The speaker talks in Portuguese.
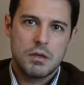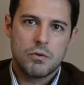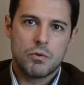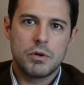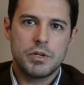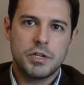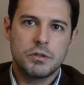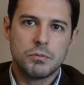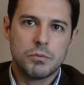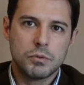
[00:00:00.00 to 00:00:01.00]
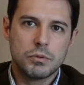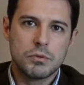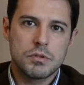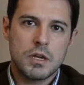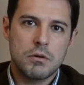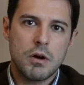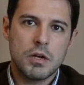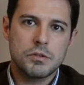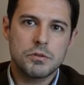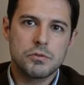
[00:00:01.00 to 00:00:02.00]
Hoje, no mundo dos
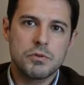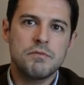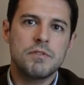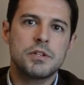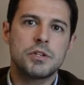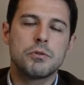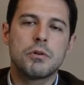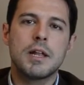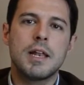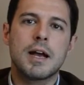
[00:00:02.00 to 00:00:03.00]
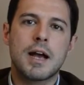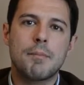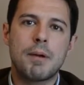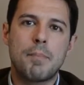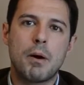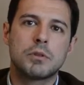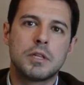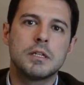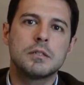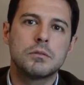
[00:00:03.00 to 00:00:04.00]
negócios, o investidor ele acaba
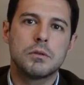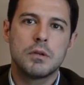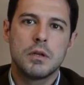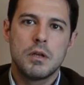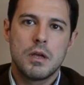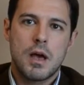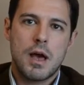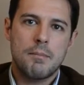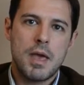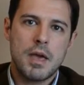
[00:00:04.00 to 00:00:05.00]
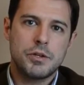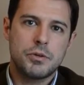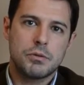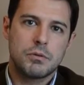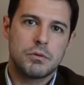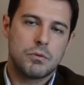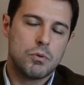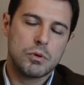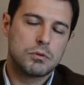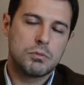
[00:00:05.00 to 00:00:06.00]
pautando a médio,
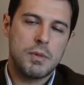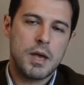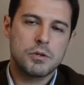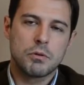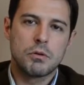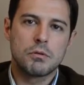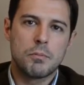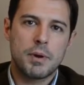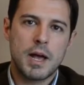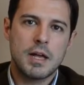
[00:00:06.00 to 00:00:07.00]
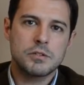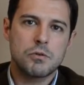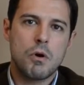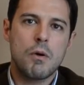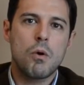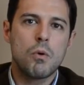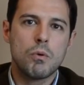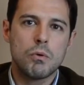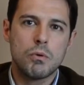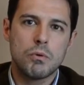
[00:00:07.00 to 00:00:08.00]
curto, médio ou longo prazo qual é o,
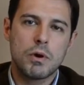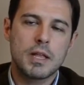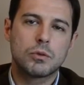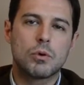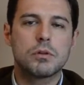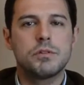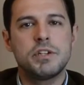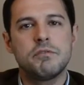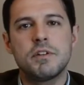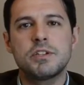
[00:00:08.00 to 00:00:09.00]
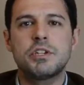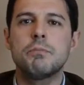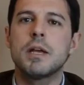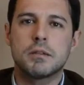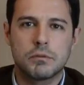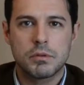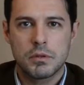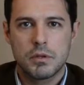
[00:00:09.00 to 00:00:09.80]
o, o retorno de investimento